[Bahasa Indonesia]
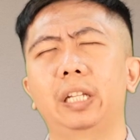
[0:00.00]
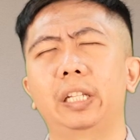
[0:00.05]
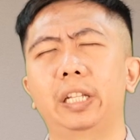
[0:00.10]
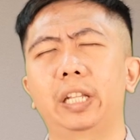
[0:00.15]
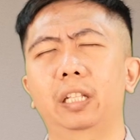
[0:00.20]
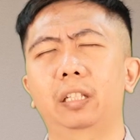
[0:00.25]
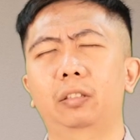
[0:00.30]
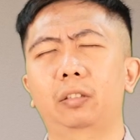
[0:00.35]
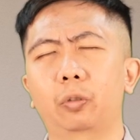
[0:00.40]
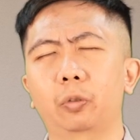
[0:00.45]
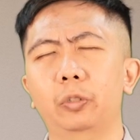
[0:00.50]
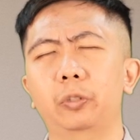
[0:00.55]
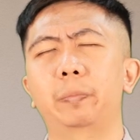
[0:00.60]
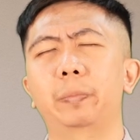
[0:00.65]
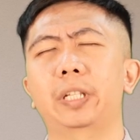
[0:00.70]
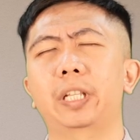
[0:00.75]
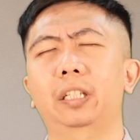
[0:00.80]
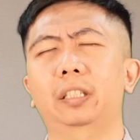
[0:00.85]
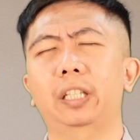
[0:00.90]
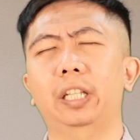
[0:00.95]
yang terus
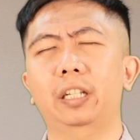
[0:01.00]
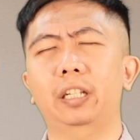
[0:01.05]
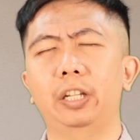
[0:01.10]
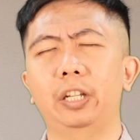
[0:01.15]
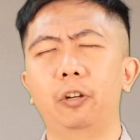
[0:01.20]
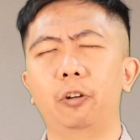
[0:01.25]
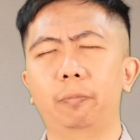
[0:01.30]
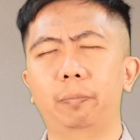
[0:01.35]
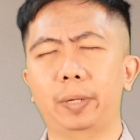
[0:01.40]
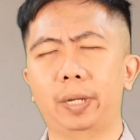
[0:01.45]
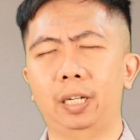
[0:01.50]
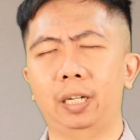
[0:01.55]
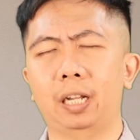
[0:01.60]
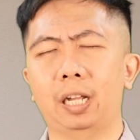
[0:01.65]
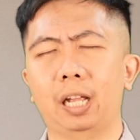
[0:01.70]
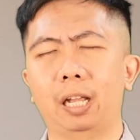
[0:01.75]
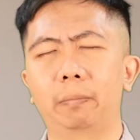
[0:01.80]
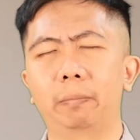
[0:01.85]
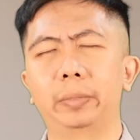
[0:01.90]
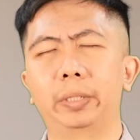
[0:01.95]
menyertai kehidupan
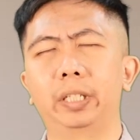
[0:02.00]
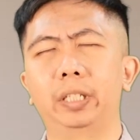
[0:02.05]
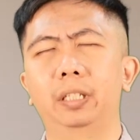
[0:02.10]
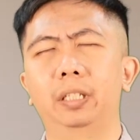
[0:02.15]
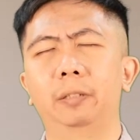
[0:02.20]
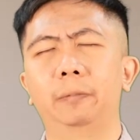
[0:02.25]
kami.